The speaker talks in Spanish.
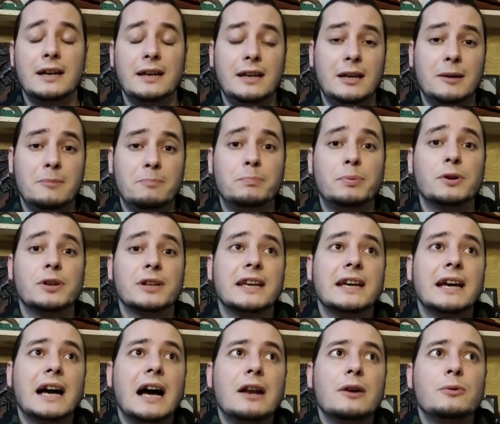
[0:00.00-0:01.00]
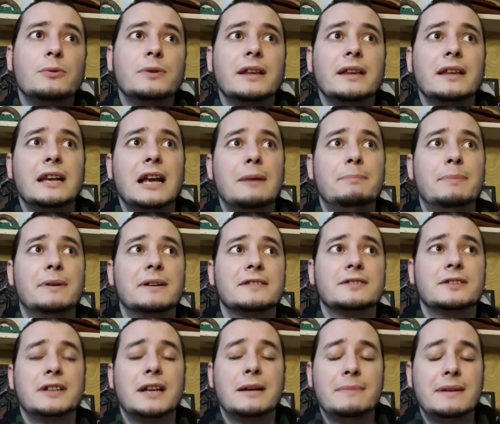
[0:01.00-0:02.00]
eh, porque algunas de las
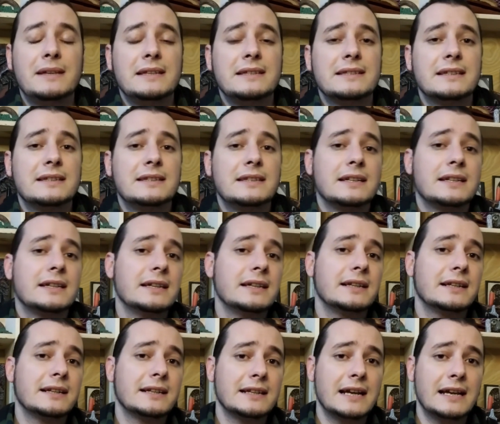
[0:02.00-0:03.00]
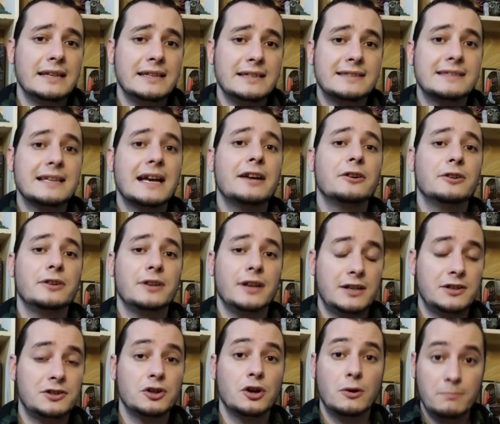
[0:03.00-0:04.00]
personas me dicen de que realizaron
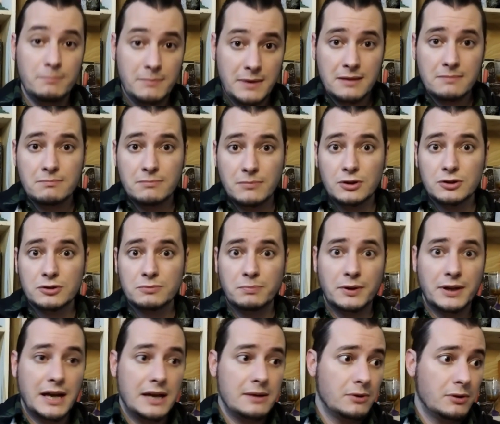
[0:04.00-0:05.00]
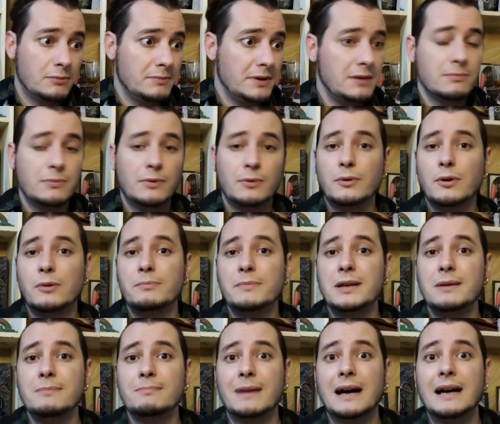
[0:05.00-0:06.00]
ellos mismos, por ahí vos mismo, vos
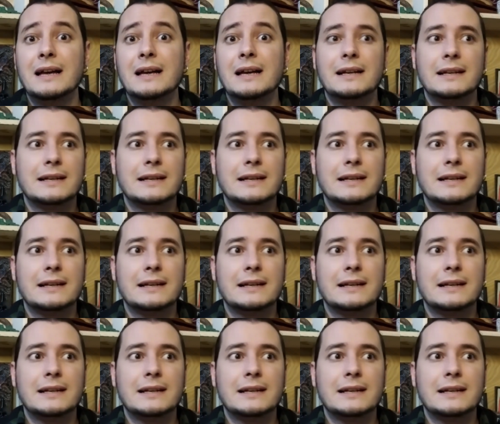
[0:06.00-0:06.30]
misma,